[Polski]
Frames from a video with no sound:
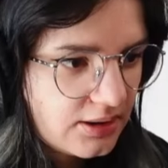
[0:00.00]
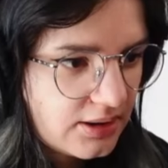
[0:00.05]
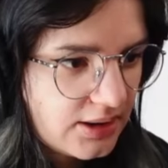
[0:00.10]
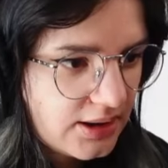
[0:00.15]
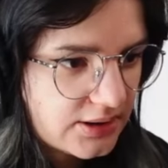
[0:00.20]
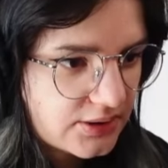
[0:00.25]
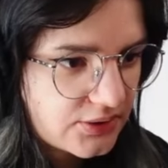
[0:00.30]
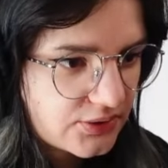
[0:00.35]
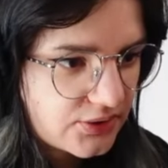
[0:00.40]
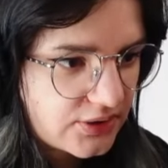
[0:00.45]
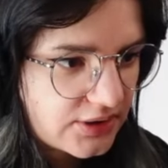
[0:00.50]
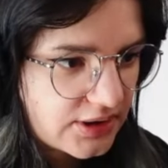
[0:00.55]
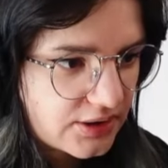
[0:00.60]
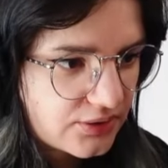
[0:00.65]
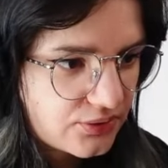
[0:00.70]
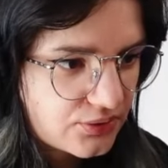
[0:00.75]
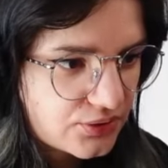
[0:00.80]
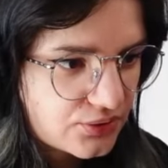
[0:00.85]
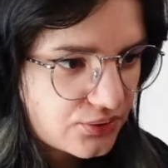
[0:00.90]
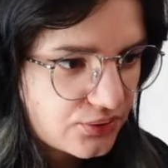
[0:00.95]
A no to jak
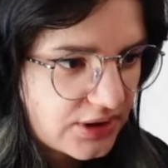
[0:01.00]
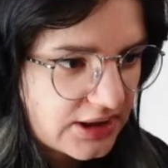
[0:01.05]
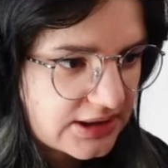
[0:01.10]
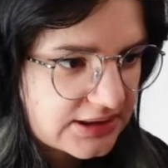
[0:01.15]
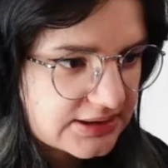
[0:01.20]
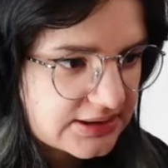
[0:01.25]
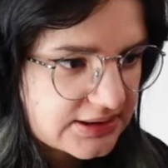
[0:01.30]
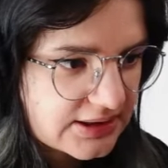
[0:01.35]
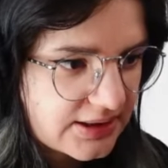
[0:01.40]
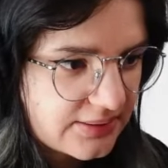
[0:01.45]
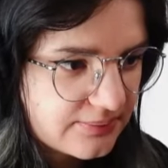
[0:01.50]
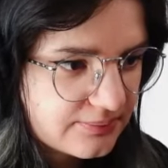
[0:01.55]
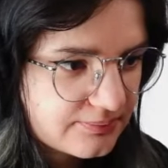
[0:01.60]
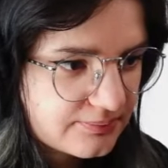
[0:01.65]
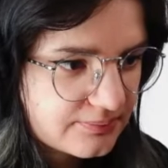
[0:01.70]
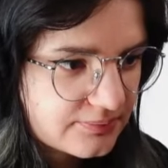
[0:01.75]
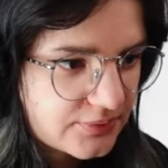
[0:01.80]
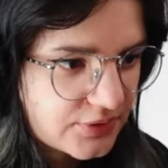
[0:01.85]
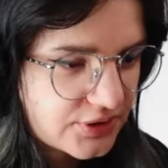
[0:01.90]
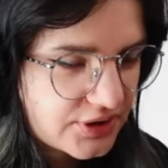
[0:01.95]
już tu jestem...
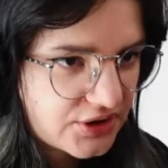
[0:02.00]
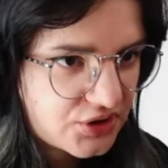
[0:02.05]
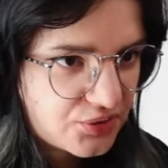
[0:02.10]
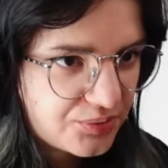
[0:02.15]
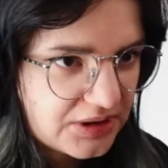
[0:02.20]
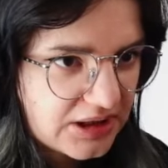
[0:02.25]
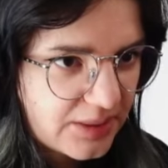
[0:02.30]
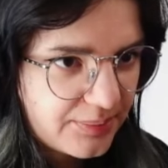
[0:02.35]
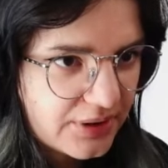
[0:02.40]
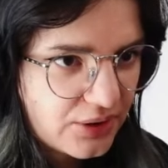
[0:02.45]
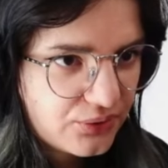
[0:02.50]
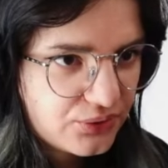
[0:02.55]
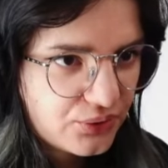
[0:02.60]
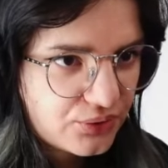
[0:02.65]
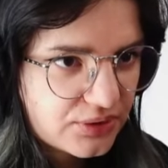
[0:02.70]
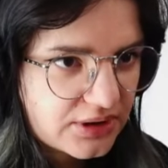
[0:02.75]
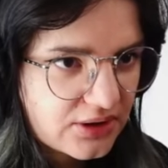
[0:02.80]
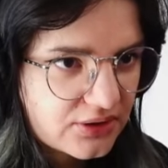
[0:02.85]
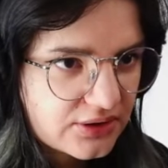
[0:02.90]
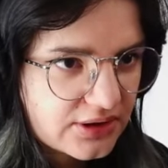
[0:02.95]
Od razu mi napełnił
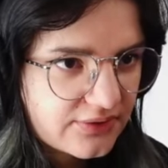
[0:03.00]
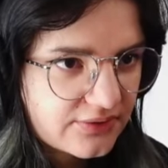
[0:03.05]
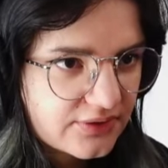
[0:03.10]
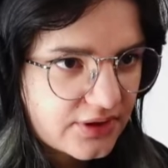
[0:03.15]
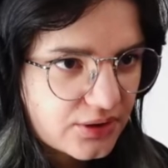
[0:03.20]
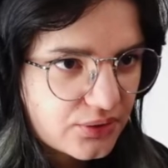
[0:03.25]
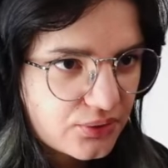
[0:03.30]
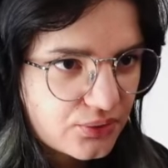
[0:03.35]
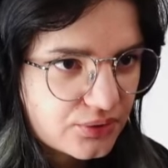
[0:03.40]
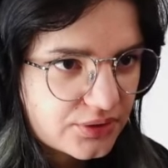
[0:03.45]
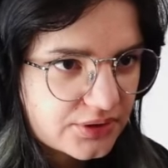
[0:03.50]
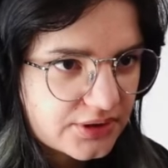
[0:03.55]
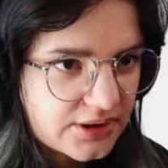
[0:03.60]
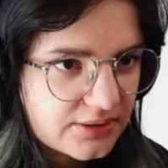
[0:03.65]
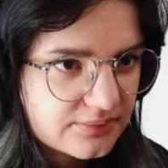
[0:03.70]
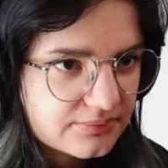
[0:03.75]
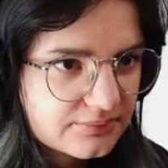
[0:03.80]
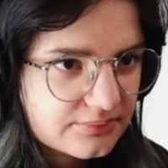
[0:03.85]
tę konewkę, kurde.